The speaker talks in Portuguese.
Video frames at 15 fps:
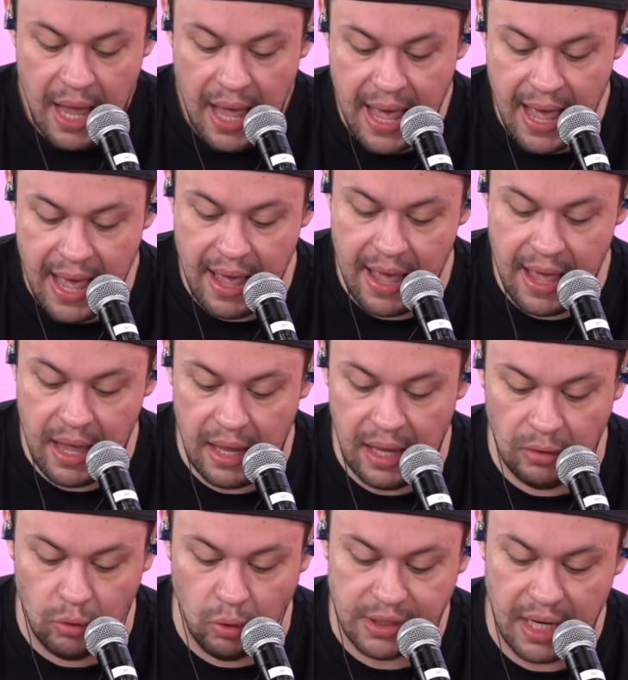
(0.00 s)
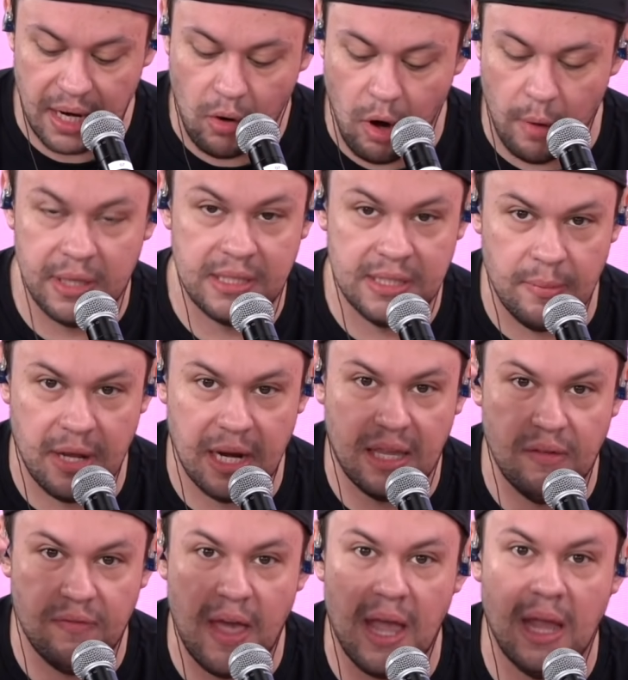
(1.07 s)
É, Indústria Comedy, semana
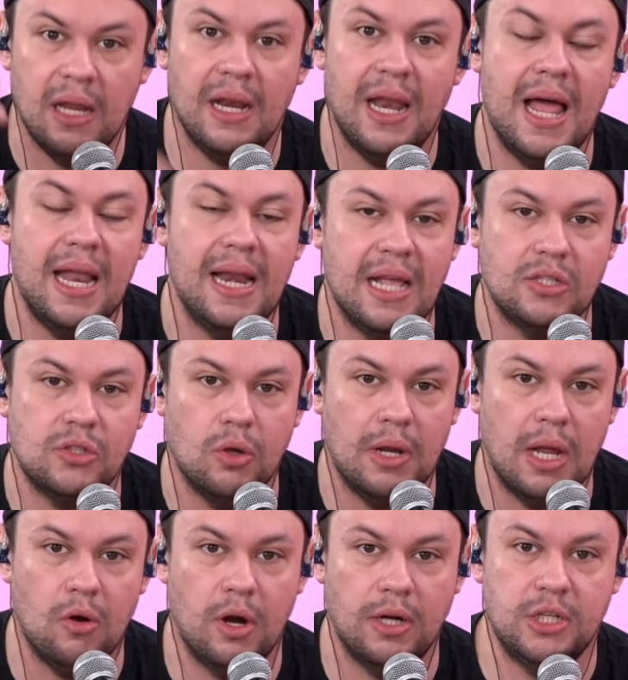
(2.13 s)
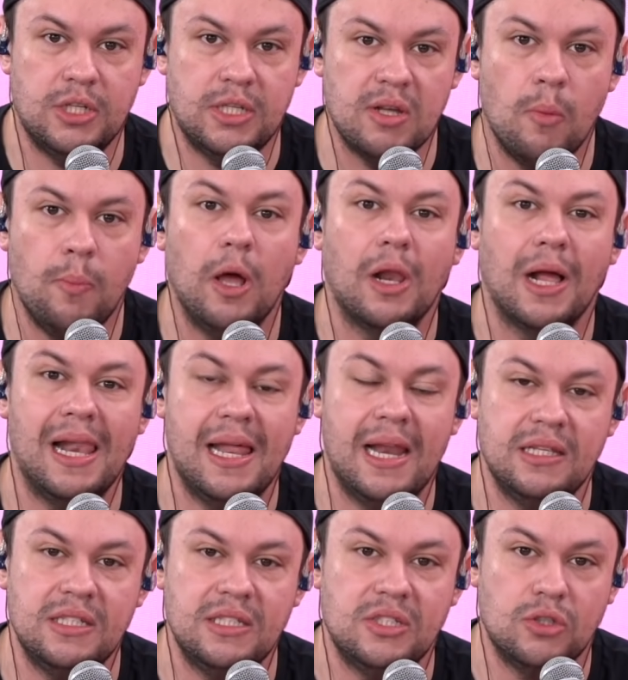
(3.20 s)
que vem, lá na Zona Norte de São Paulo,
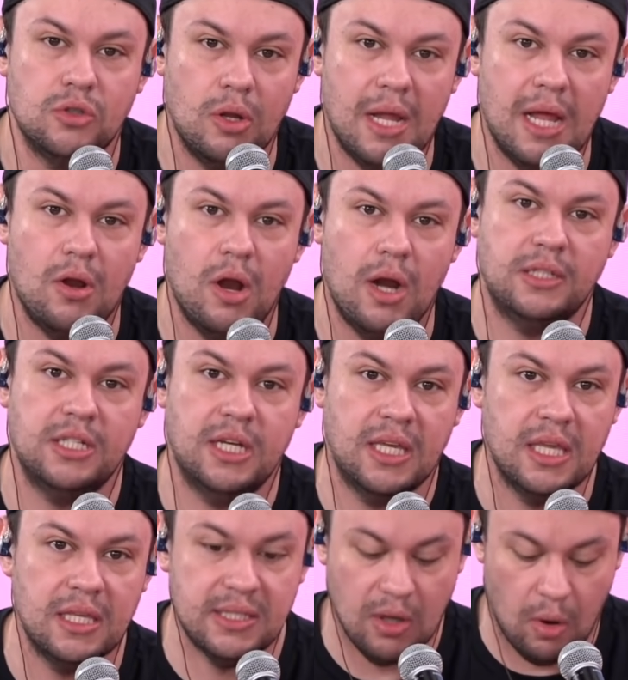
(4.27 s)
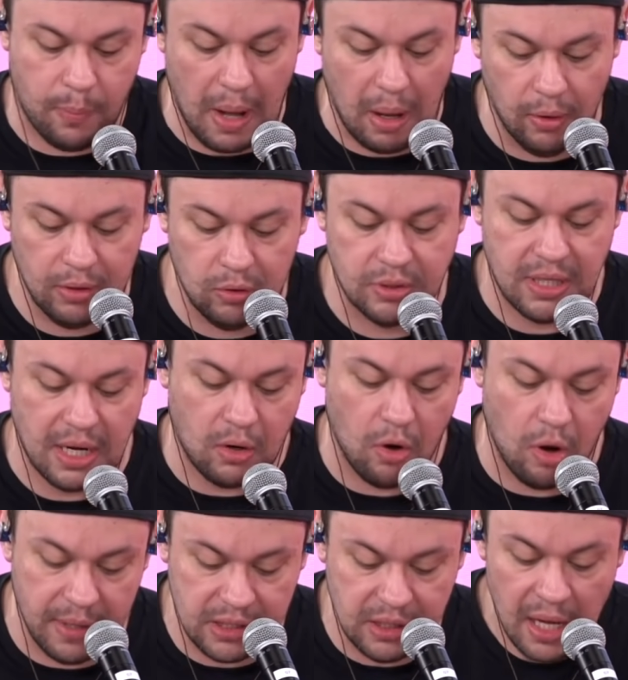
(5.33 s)
galera de Zona Norte aqui de São Paulo, Indústria
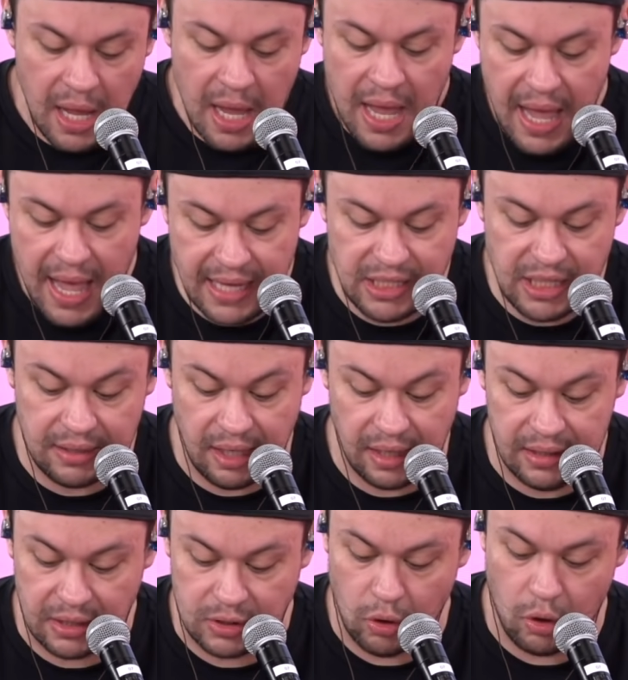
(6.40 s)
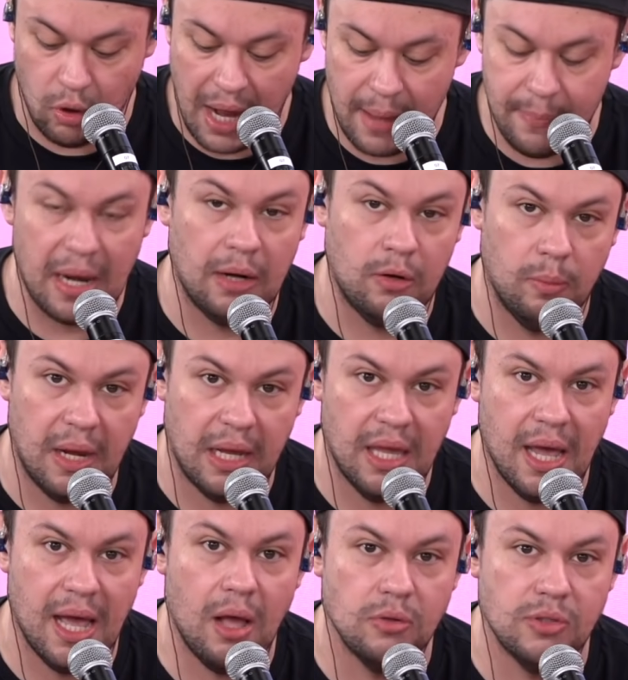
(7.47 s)
Comedy, é, dia 30, Sorocaba, lá no
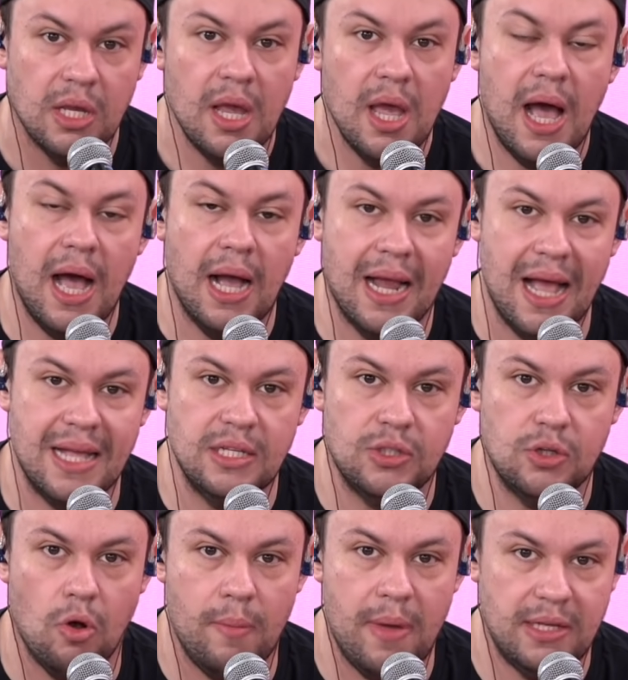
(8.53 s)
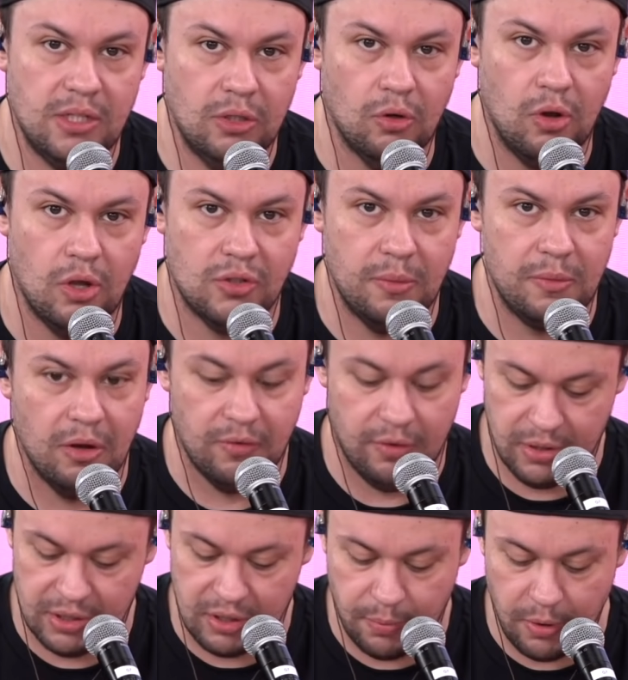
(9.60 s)
Black House, a casa de comédia do nosso amigo
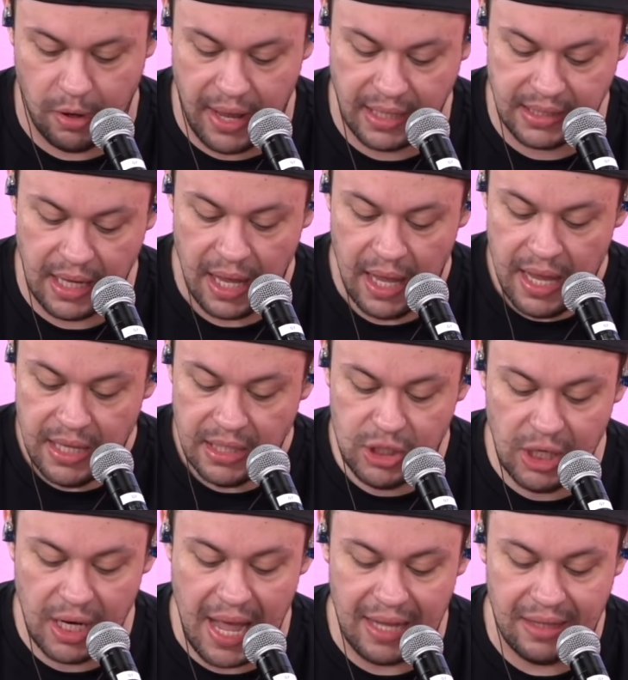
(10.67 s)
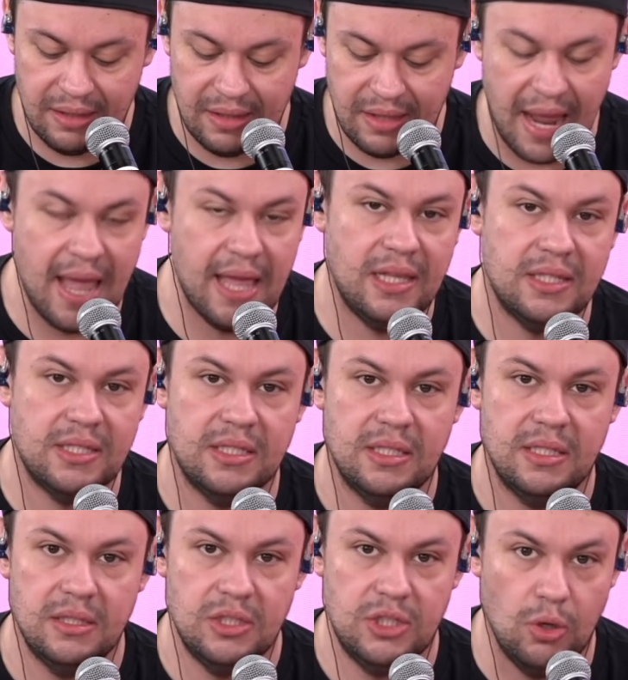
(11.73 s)
Valdecir Proença. Dia
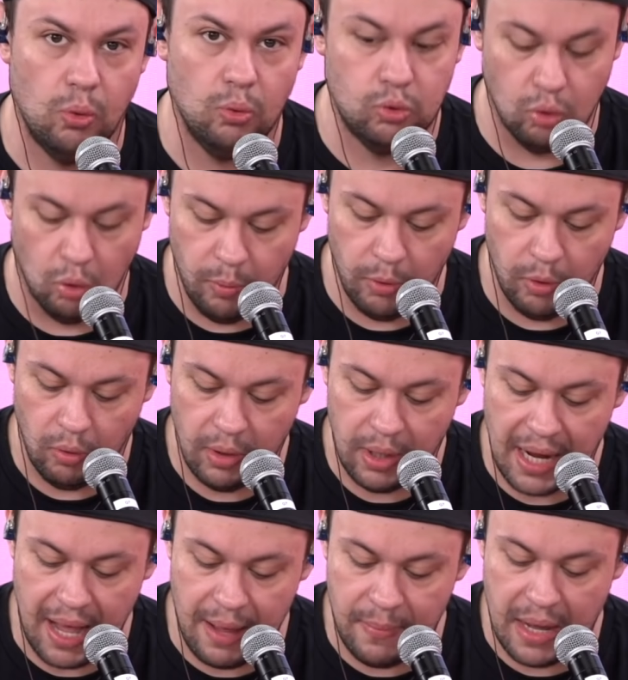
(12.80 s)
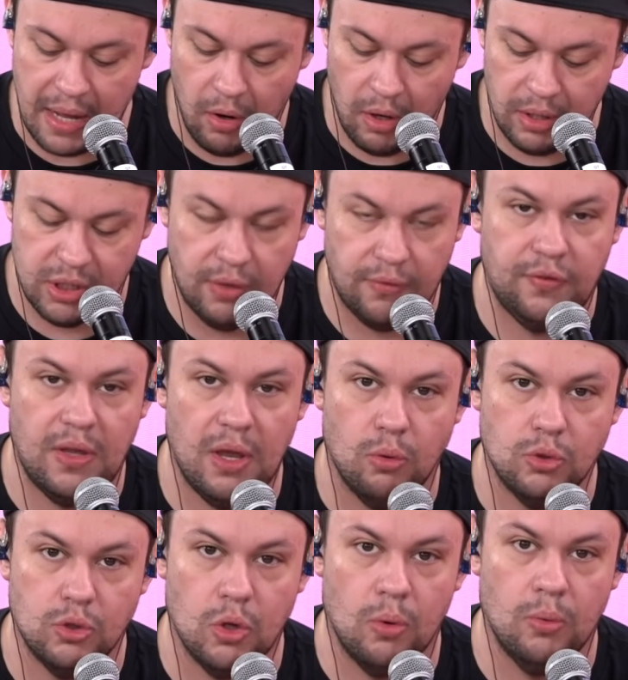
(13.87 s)
3 de outubro. Camarote
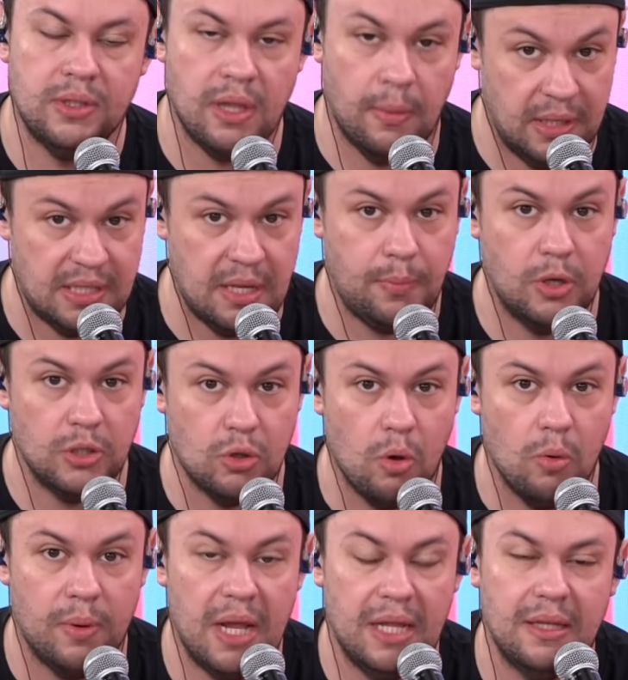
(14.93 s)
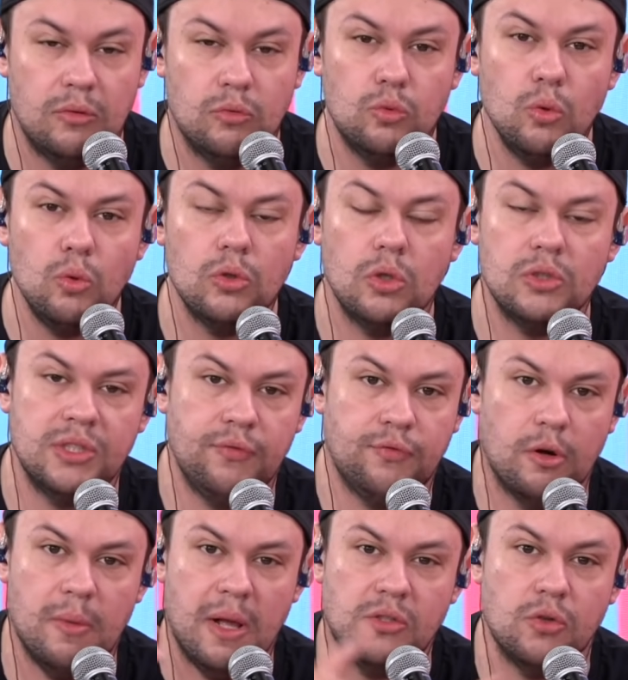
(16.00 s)
Fielzone também você pode comprar, tá todas as
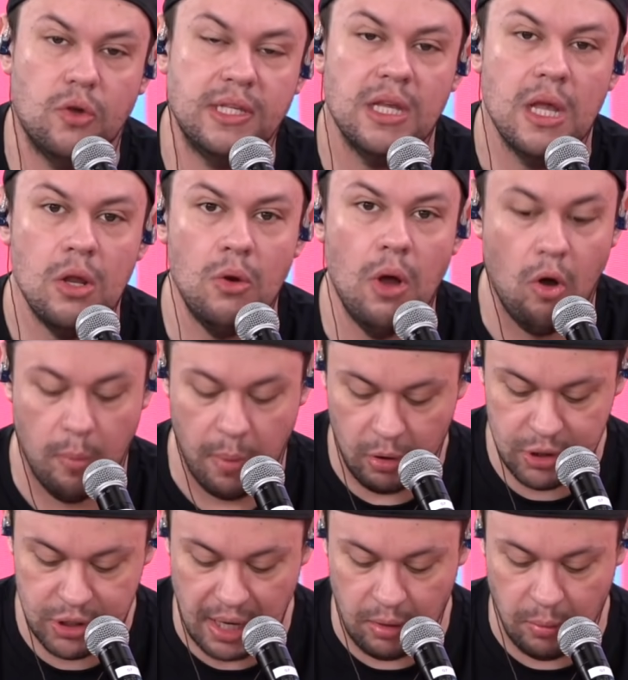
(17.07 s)
informações no arroba Rogério